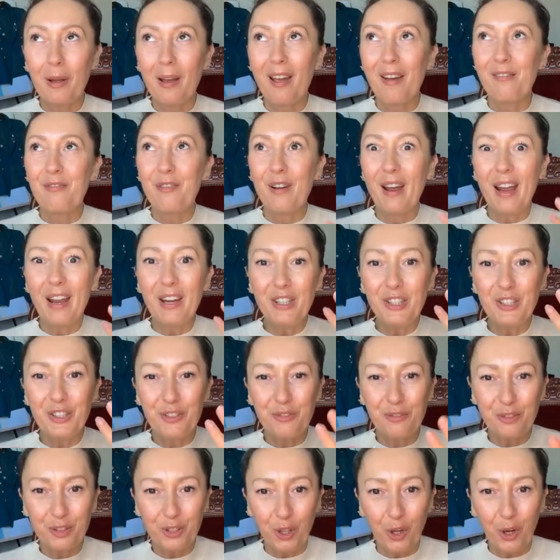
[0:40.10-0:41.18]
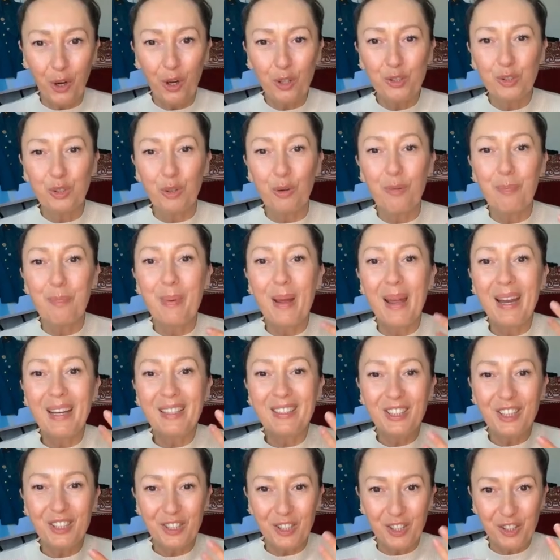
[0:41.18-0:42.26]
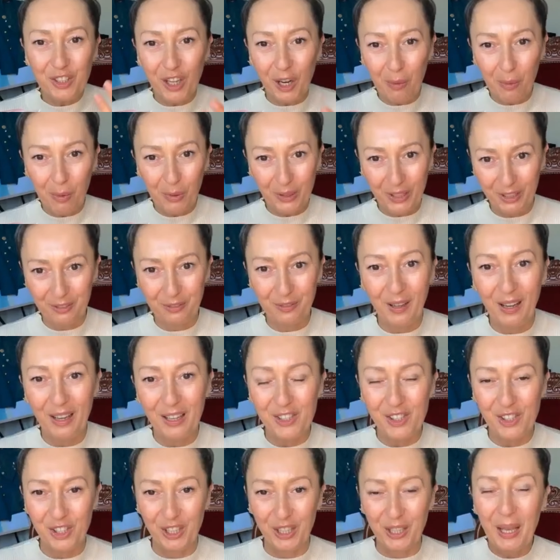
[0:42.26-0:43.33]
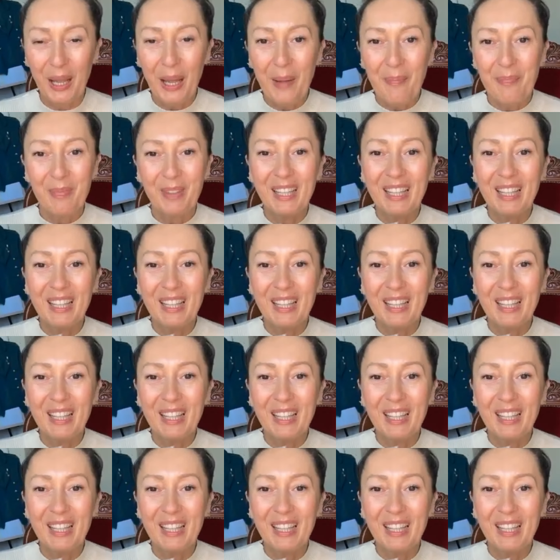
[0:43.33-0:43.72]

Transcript: e, e, wejść w to, co będzie się działo na twarzy.